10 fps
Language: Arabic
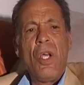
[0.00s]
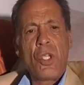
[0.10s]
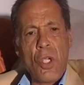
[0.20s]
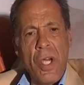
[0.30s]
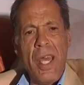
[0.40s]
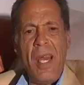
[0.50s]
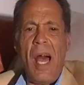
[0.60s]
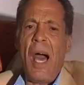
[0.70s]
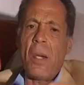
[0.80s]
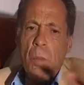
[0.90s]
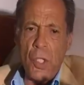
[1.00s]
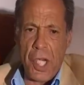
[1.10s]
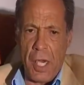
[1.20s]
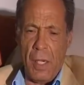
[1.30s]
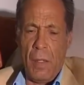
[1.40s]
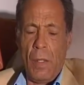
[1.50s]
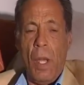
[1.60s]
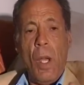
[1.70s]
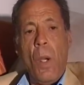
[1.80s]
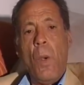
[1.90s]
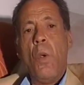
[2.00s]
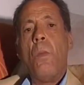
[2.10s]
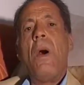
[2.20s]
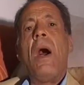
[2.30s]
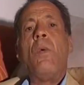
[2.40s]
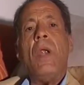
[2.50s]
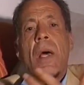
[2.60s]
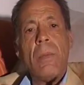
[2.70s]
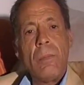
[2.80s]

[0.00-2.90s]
جهال حاربوا جاهل وهم أولى